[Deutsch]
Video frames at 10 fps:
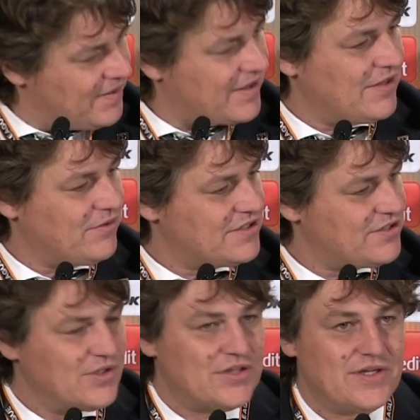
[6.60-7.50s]

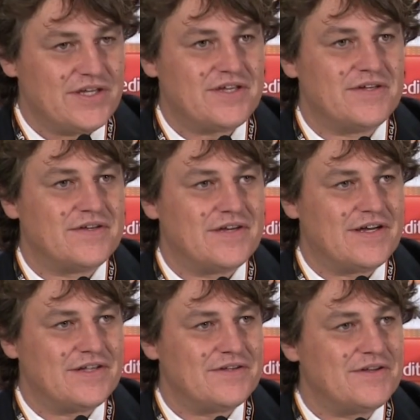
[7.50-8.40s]
Gratulation natürlich
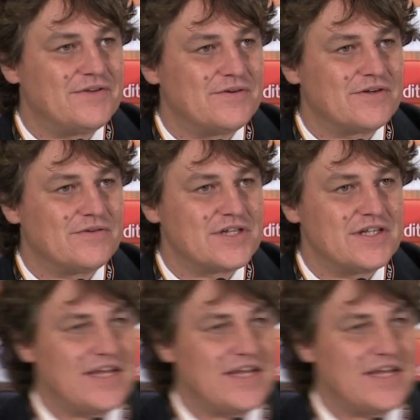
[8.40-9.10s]
an unseren